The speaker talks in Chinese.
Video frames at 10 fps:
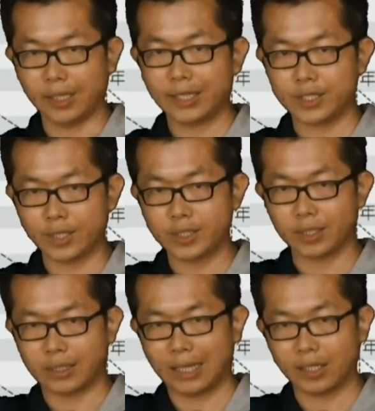可是它整
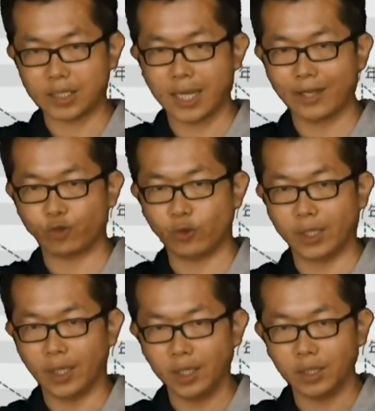整它的差
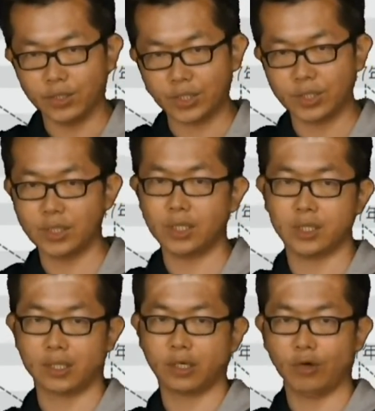多了二十亿
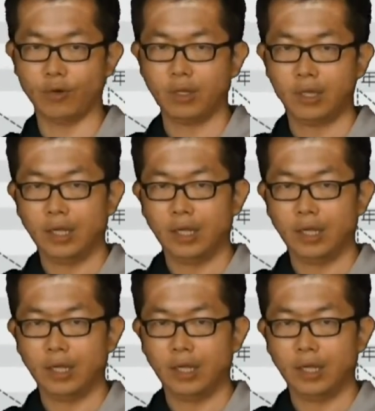人口，